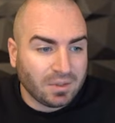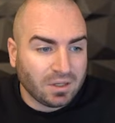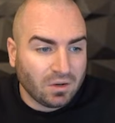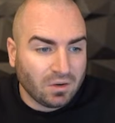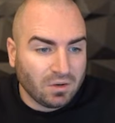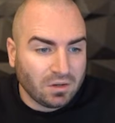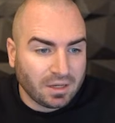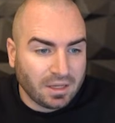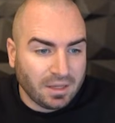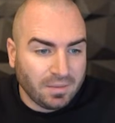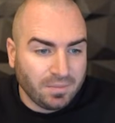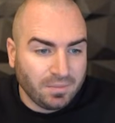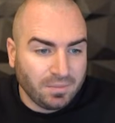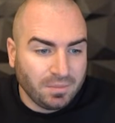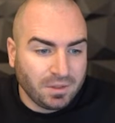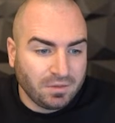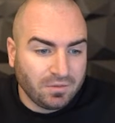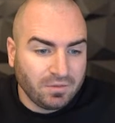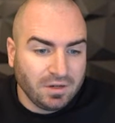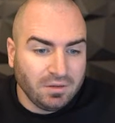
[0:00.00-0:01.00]
man auch eben
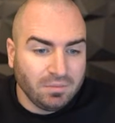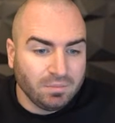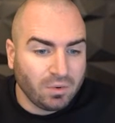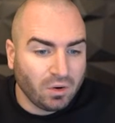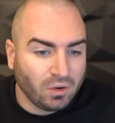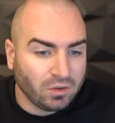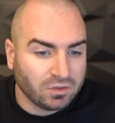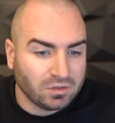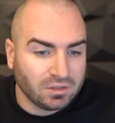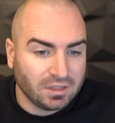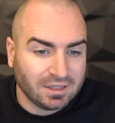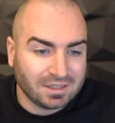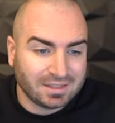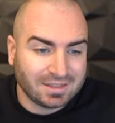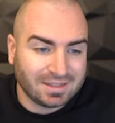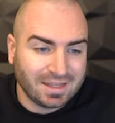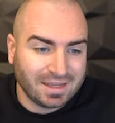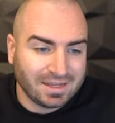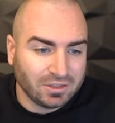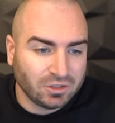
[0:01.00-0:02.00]
mit vielen Blogs und
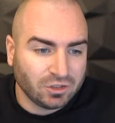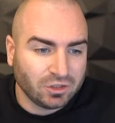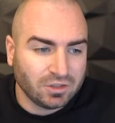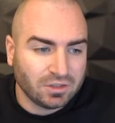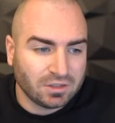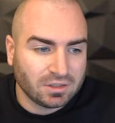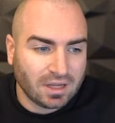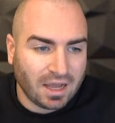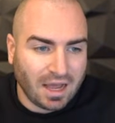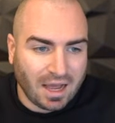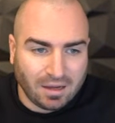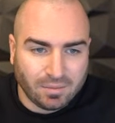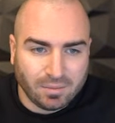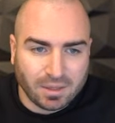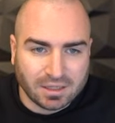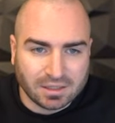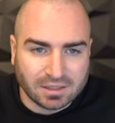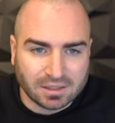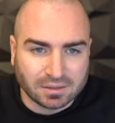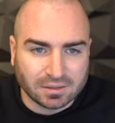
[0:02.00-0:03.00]
Extensions
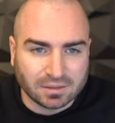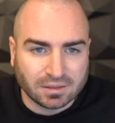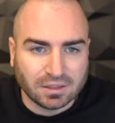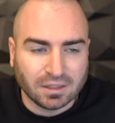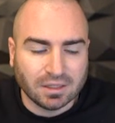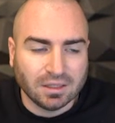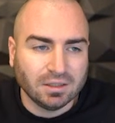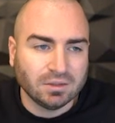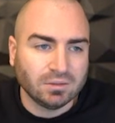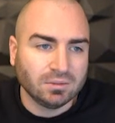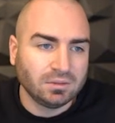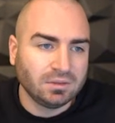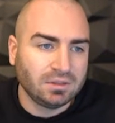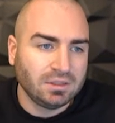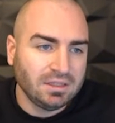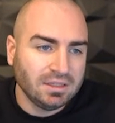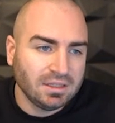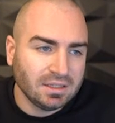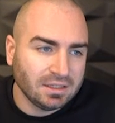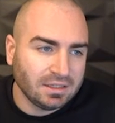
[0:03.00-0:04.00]
arbeiten. Ja, und
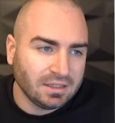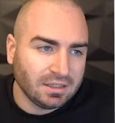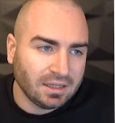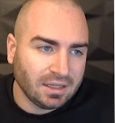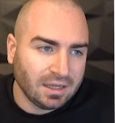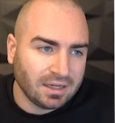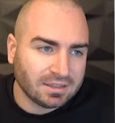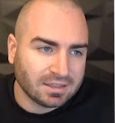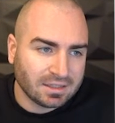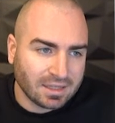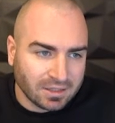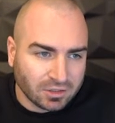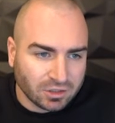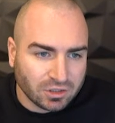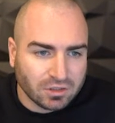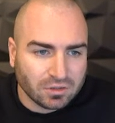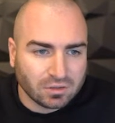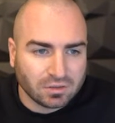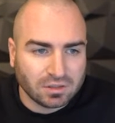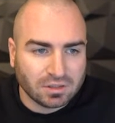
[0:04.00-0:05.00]
diese
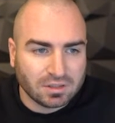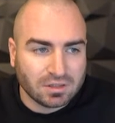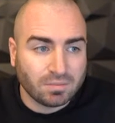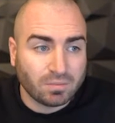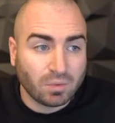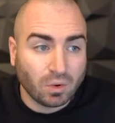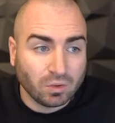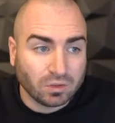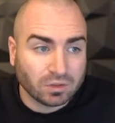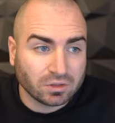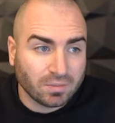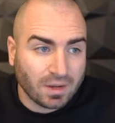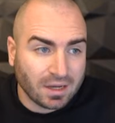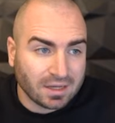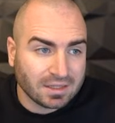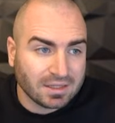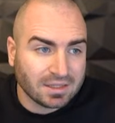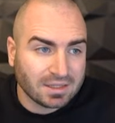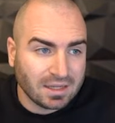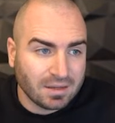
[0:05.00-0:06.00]
Extensions oder diese Blogs
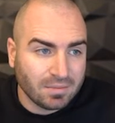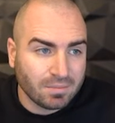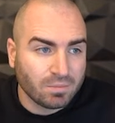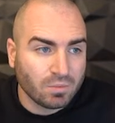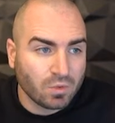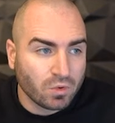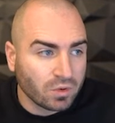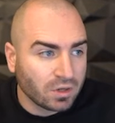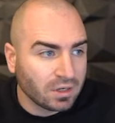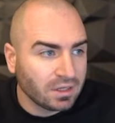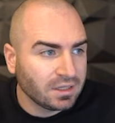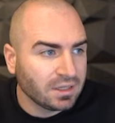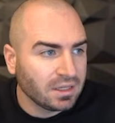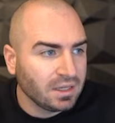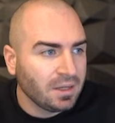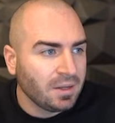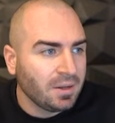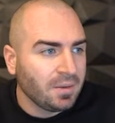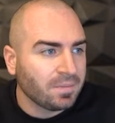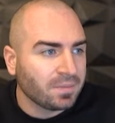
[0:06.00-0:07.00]
macht es eben möglich,
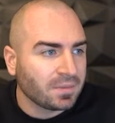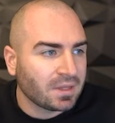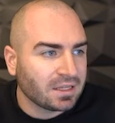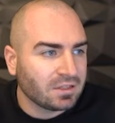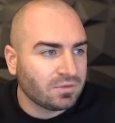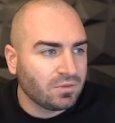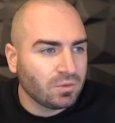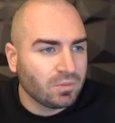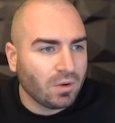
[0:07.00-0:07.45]
dass wir